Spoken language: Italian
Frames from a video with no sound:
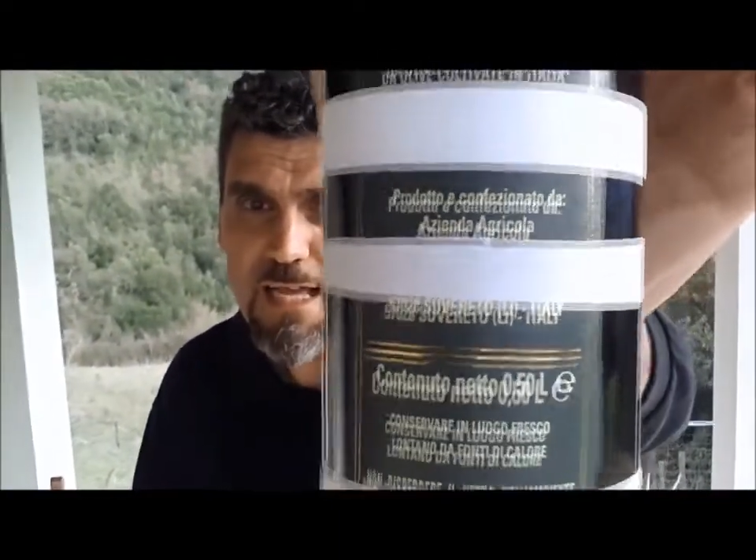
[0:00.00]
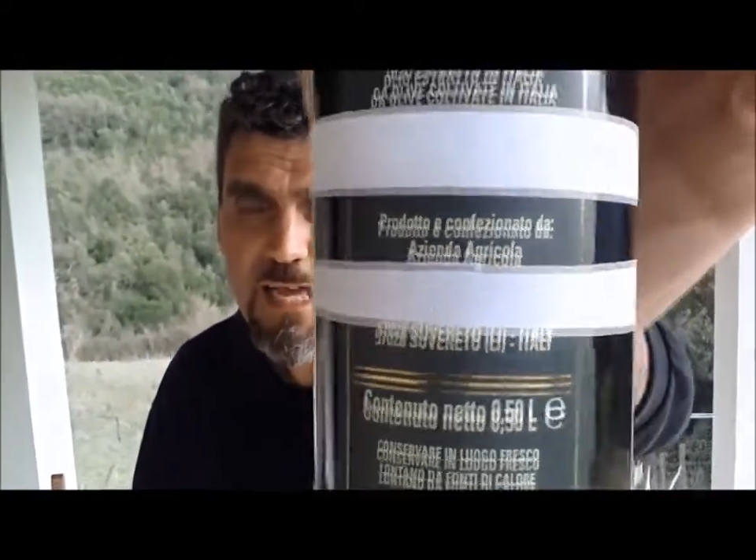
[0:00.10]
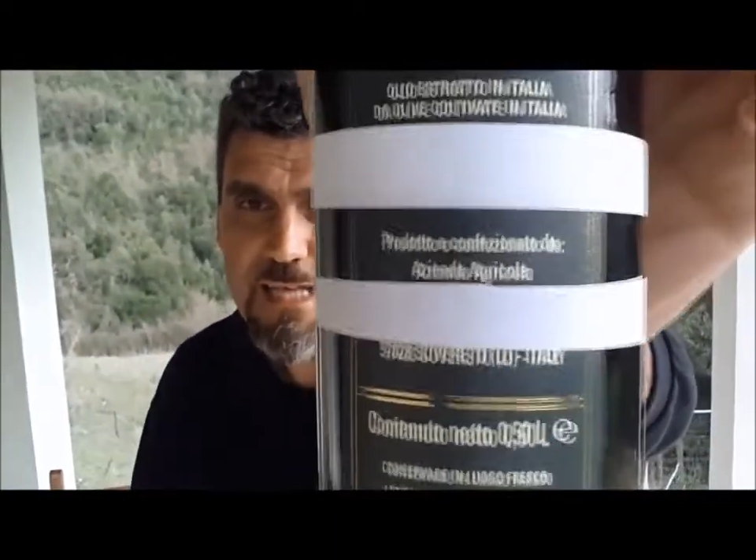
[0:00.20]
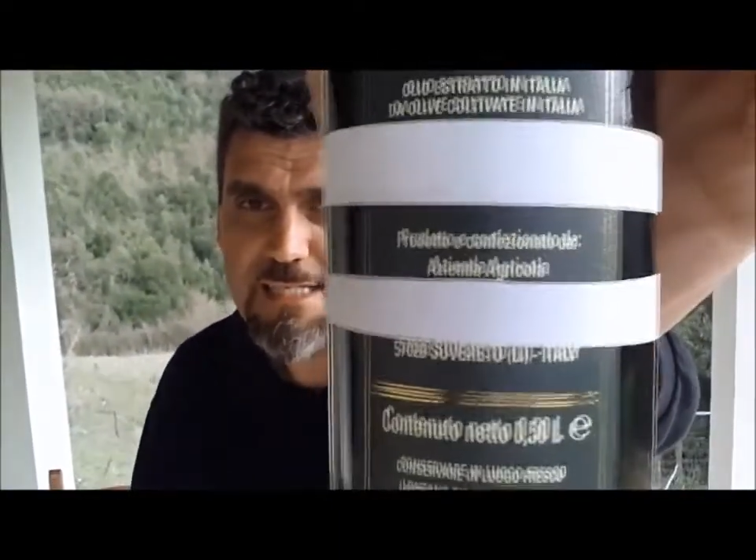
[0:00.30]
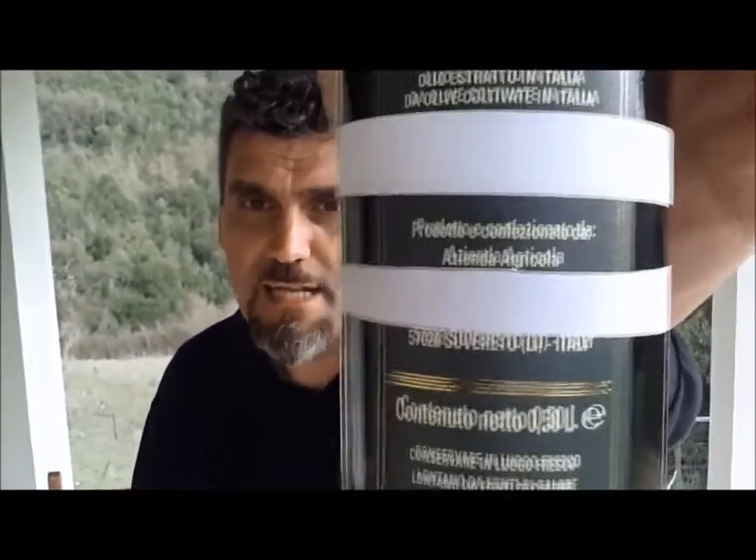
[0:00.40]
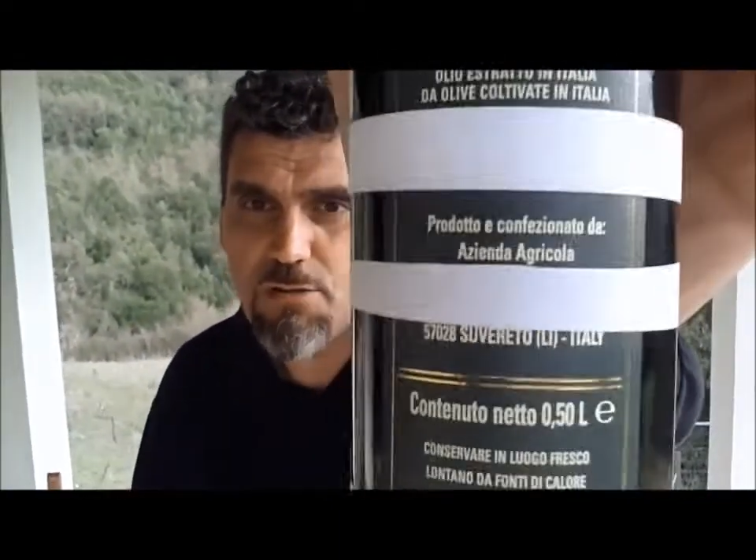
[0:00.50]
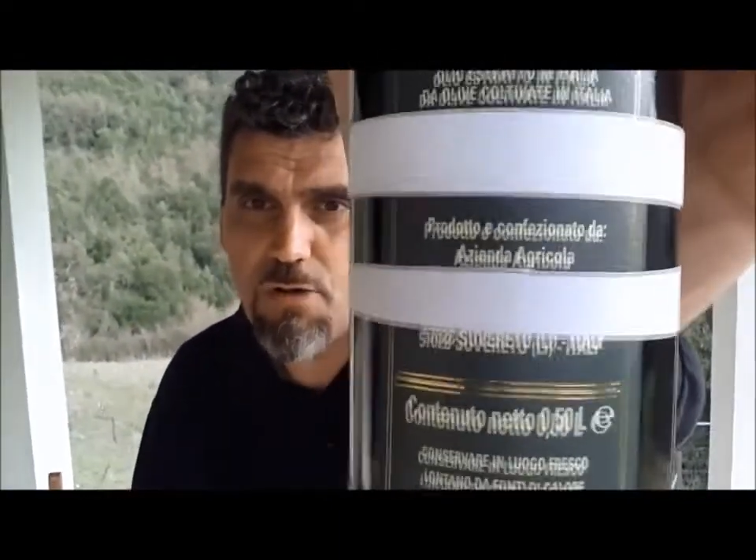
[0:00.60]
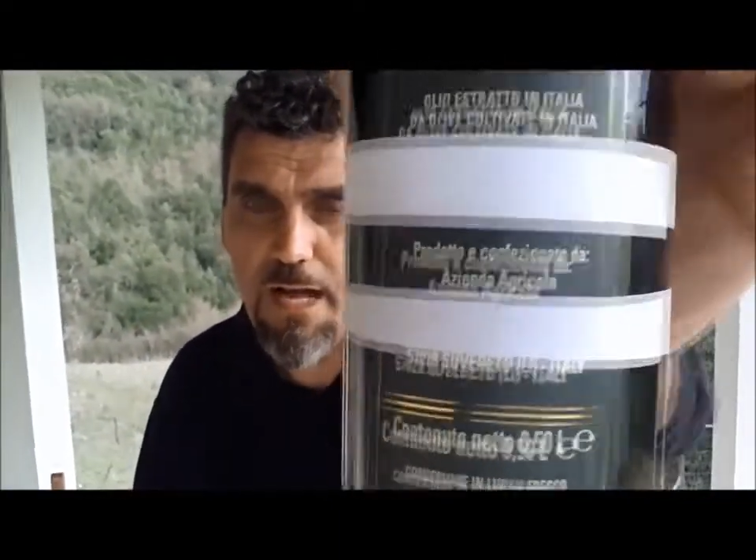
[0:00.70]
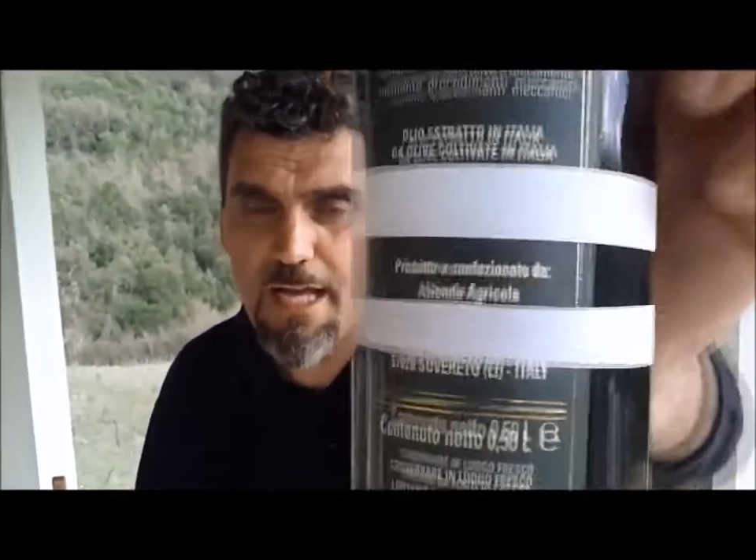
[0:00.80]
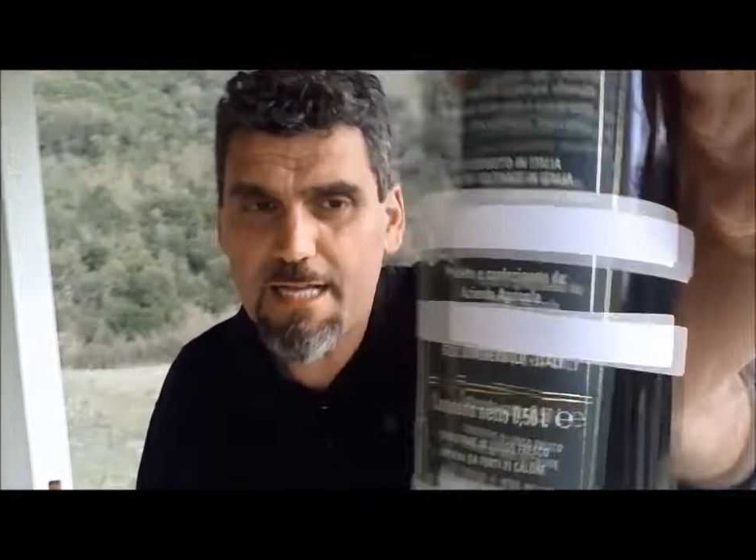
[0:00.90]
è
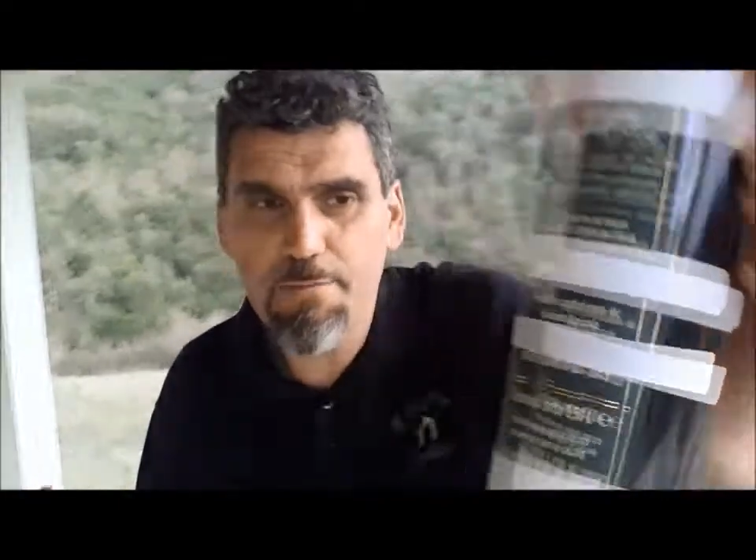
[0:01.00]
stato anche